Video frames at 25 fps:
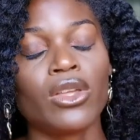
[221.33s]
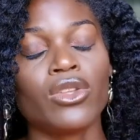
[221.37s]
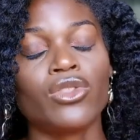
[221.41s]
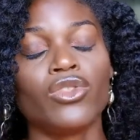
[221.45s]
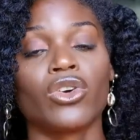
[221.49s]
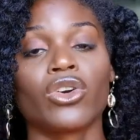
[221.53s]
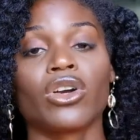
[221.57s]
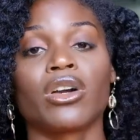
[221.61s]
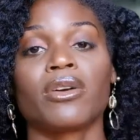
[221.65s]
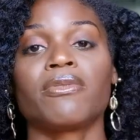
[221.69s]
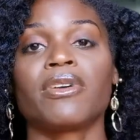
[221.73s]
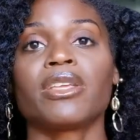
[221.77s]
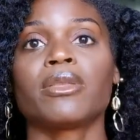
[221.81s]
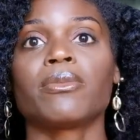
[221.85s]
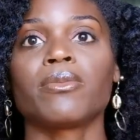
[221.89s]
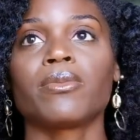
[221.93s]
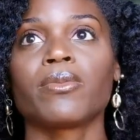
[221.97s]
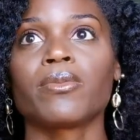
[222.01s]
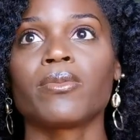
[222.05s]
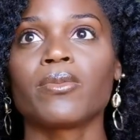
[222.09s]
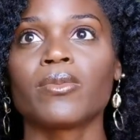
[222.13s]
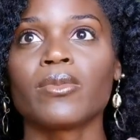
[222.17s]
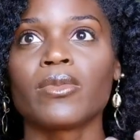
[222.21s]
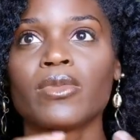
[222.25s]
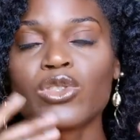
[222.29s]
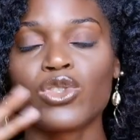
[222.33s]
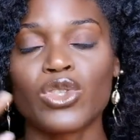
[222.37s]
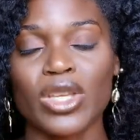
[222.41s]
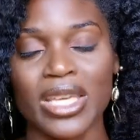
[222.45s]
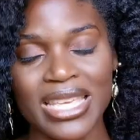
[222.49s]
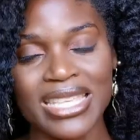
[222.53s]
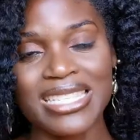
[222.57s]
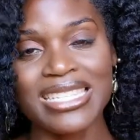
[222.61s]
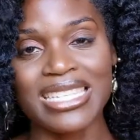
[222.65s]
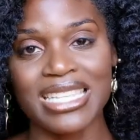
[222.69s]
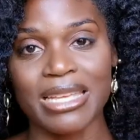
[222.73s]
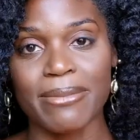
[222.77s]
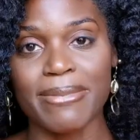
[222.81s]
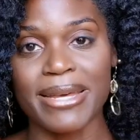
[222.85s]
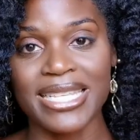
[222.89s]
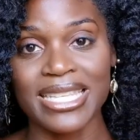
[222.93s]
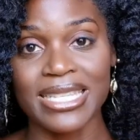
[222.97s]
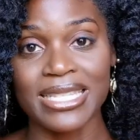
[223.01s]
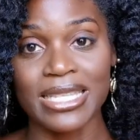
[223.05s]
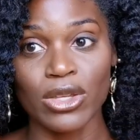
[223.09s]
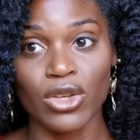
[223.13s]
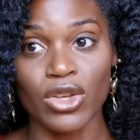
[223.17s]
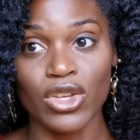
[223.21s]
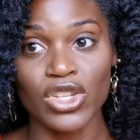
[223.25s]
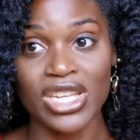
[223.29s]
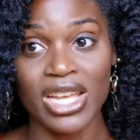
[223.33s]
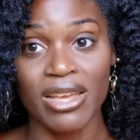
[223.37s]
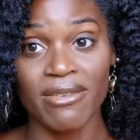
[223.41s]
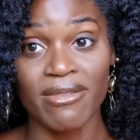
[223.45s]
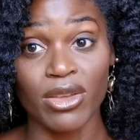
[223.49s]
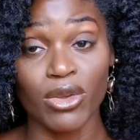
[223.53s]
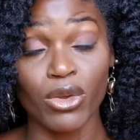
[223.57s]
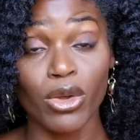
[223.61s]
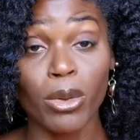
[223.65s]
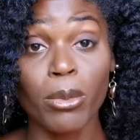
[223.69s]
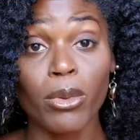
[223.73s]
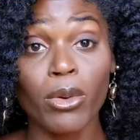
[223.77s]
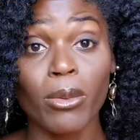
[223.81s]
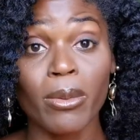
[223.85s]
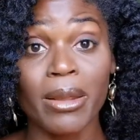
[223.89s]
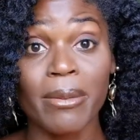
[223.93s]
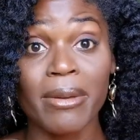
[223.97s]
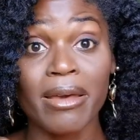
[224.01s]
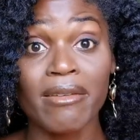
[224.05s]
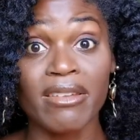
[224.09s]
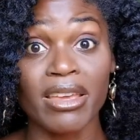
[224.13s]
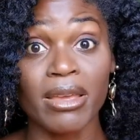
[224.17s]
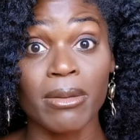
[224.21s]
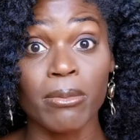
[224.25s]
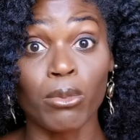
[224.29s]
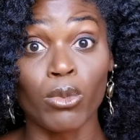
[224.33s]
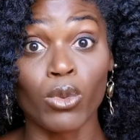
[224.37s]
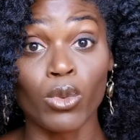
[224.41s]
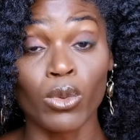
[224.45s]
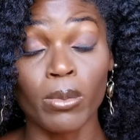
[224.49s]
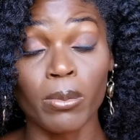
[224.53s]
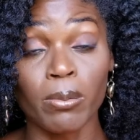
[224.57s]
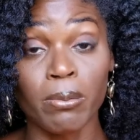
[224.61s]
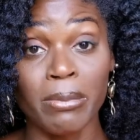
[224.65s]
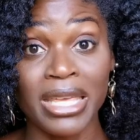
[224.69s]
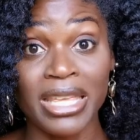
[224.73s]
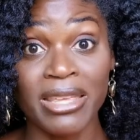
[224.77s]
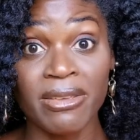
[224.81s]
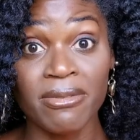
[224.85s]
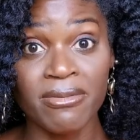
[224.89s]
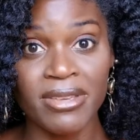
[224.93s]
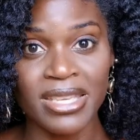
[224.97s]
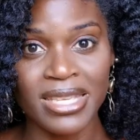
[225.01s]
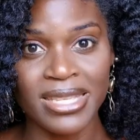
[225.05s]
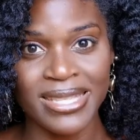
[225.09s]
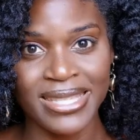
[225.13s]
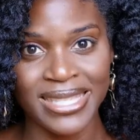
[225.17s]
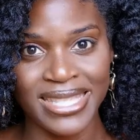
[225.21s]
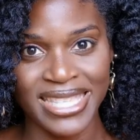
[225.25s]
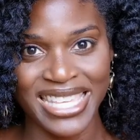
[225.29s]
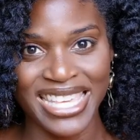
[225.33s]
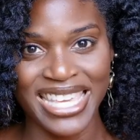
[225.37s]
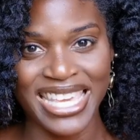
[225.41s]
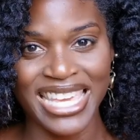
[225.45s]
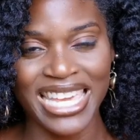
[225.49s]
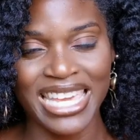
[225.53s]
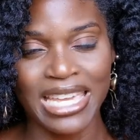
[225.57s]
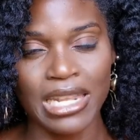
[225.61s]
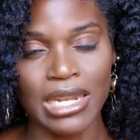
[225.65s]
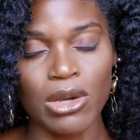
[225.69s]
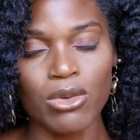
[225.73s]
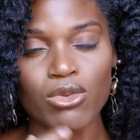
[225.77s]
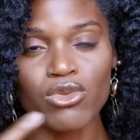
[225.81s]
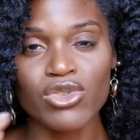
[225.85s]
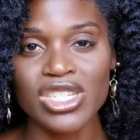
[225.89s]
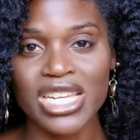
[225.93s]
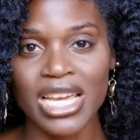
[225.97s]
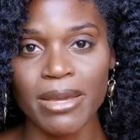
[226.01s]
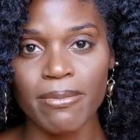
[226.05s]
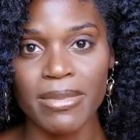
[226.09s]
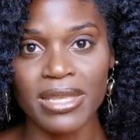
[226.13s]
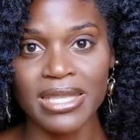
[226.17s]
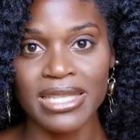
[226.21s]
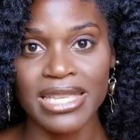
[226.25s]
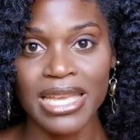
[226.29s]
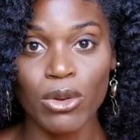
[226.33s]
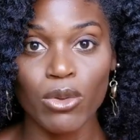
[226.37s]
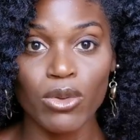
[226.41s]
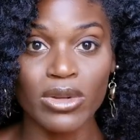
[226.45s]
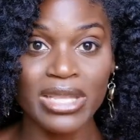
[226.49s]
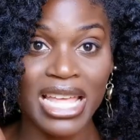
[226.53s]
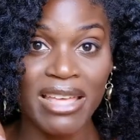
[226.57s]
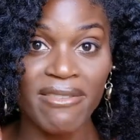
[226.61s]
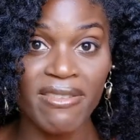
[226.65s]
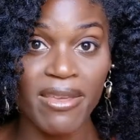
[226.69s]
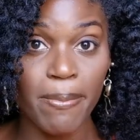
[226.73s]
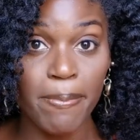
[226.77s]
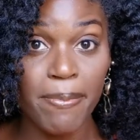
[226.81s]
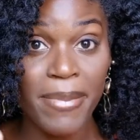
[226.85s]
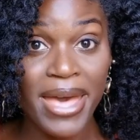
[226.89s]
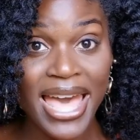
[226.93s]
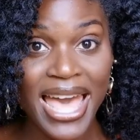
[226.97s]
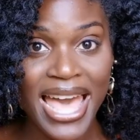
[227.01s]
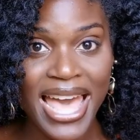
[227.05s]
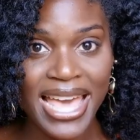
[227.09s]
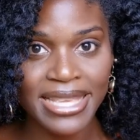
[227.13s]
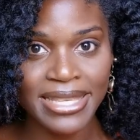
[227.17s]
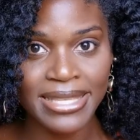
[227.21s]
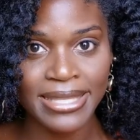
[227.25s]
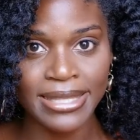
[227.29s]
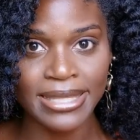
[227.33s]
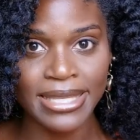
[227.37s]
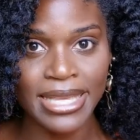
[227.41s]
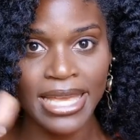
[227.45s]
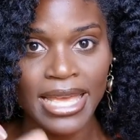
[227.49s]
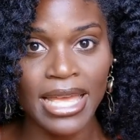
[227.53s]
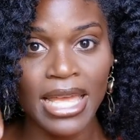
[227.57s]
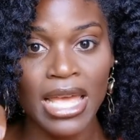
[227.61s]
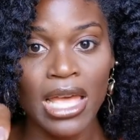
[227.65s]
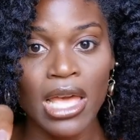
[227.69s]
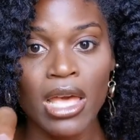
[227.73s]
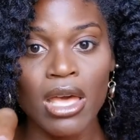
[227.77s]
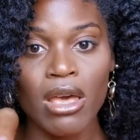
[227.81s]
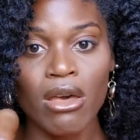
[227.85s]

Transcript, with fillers: Donc, en fait, ce qui s'était passé, c'est que j'avais eu un problème avec mon, mes WC. Et là où j'habitais, on n'avait pas accès.